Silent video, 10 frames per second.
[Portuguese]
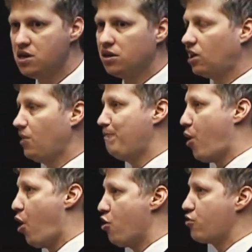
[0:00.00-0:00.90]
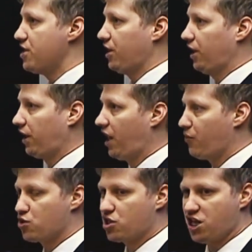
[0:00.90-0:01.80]
Tampouco
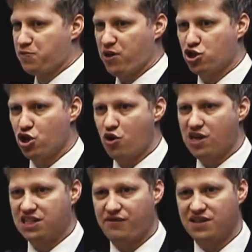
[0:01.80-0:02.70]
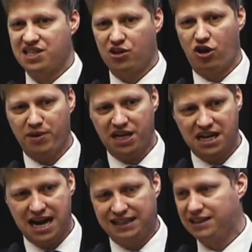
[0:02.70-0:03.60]
entendemos que as pessoas devem ser
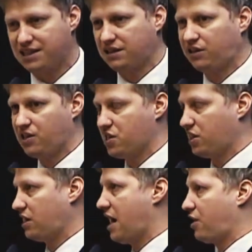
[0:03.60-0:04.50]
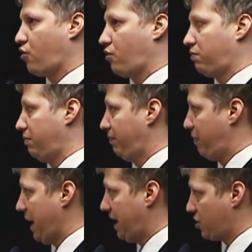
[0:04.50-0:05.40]
obrigadas a transitar
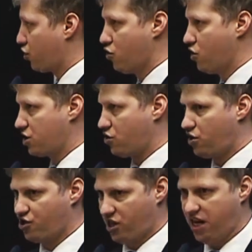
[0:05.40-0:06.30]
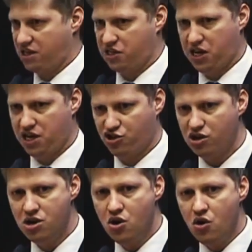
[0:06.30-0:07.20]
pelas ruas ou onde quer que seja
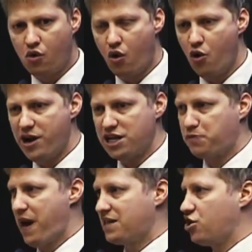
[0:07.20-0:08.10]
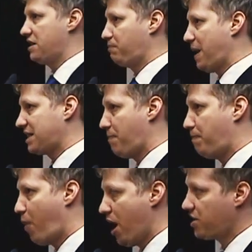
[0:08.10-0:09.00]
com uma espécie de
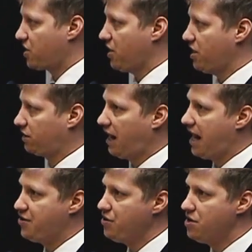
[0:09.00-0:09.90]
passaporte sanitário